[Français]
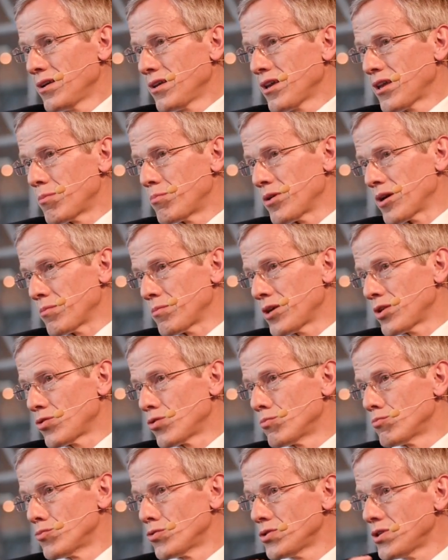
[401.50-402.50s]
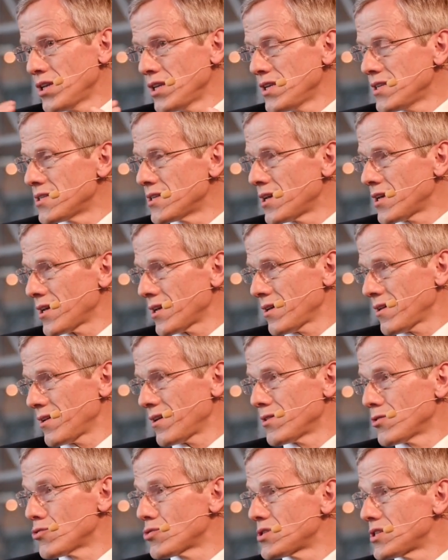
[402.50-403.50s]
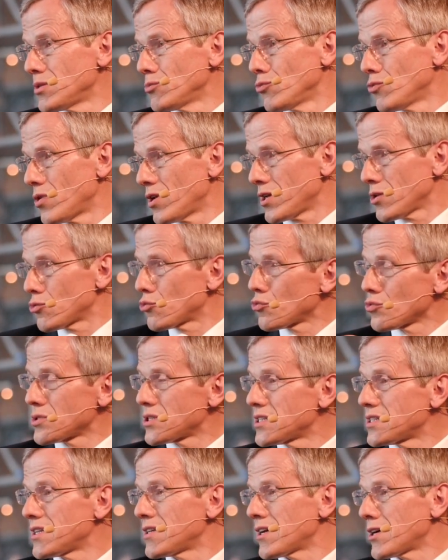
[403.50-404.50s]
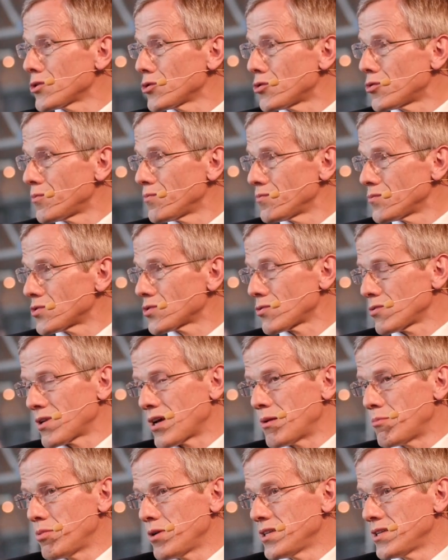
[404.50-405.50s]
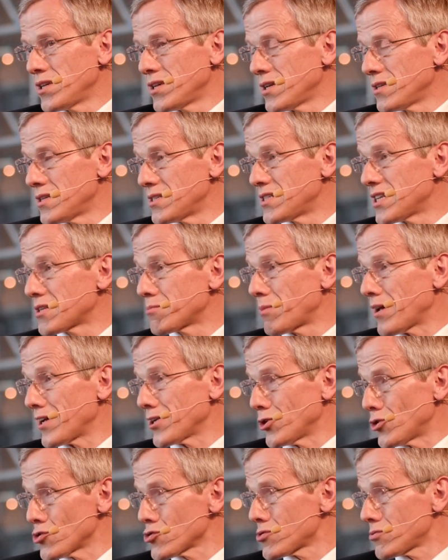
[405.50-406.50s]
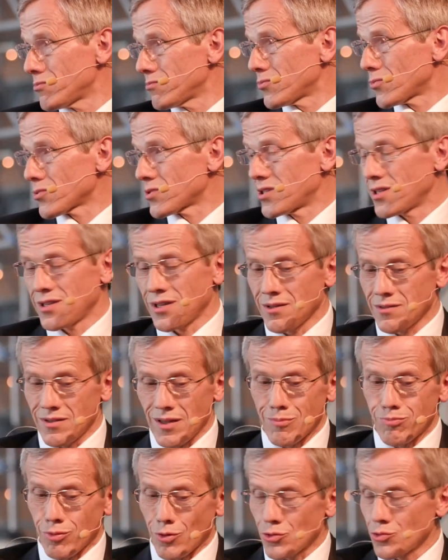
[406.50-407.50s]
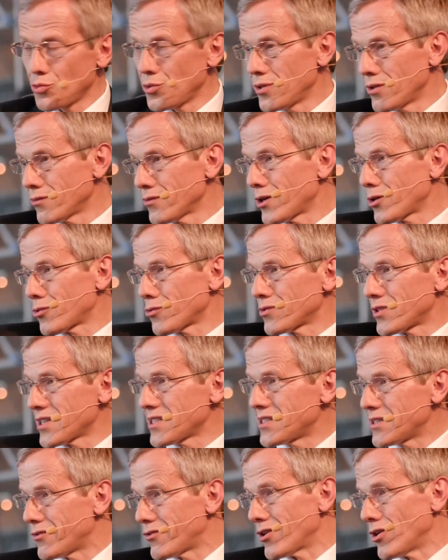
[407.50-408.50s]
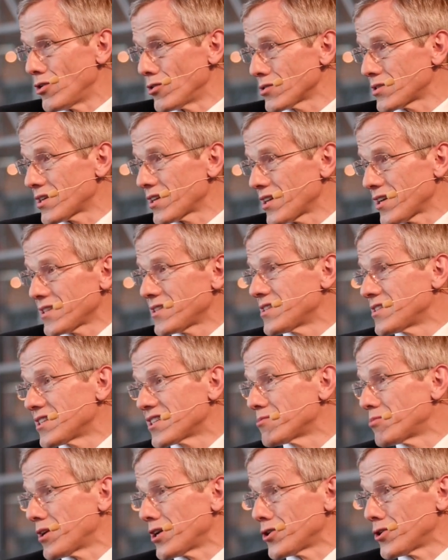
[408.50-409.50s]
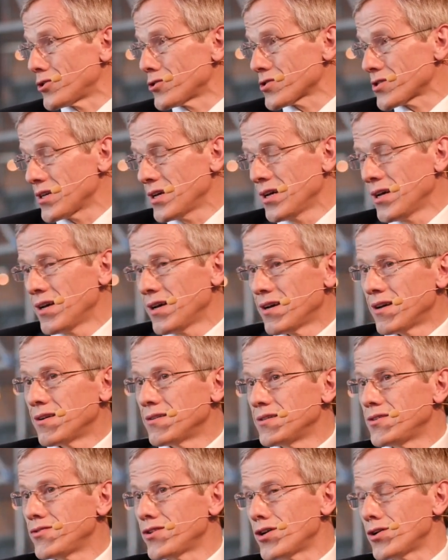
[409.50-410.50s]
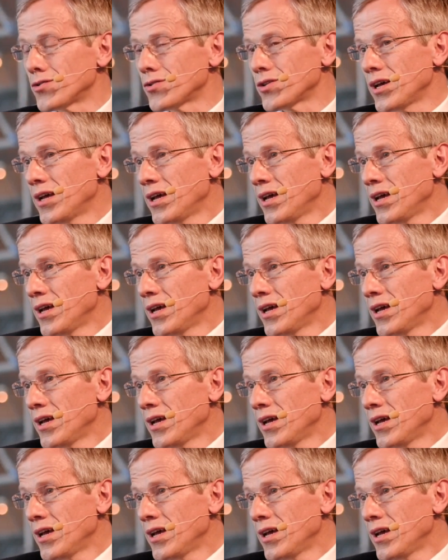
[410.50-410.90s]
qui permet de modéliser et de simuler tous ces scénarios, ce qu'on a appelé des, expériences. Mhm. C'est des, produits dans des contextes différents, ça crée des expériences euh, différentes.